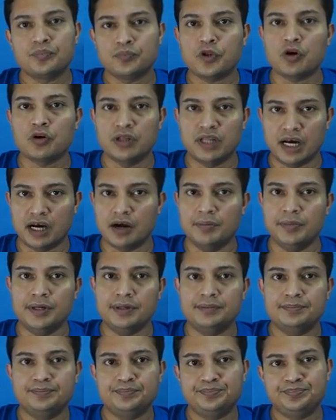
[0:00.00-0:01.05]
তখন দেখাবো
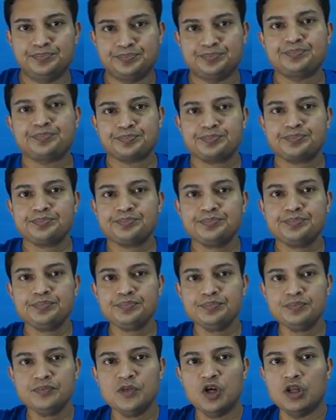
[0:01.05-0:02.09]

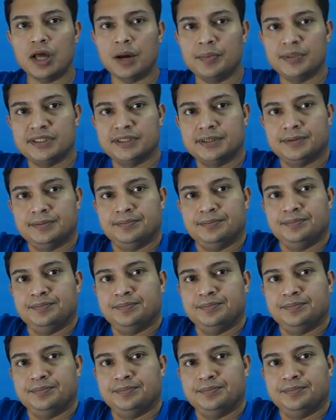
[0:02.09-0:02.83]
খুদাহাফেজ